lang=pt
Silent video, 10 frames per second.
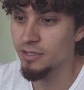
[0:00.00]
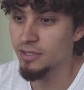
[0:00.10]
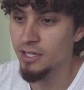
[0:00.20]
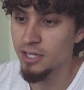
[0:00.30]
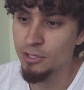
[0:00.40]

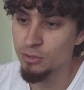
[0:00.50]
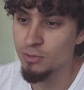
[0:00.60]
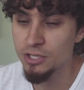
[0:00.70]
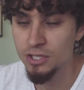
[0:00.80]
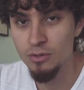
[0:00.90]
e a camada de
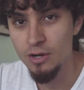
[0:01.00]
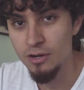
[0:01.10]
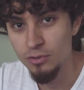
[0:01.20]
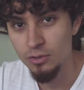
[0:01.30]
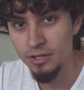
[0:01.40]
baixo que é o
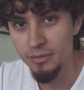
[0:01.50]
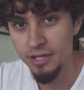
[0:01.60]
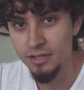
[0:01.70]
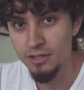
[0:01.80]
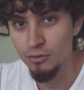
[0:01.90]
afo
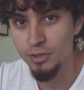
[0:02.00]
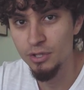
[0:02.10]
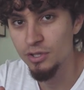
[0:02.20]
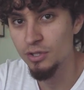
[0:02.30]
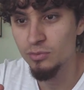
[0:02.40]
também. Então,
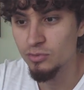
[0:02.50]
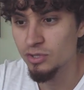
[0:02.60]
meio que um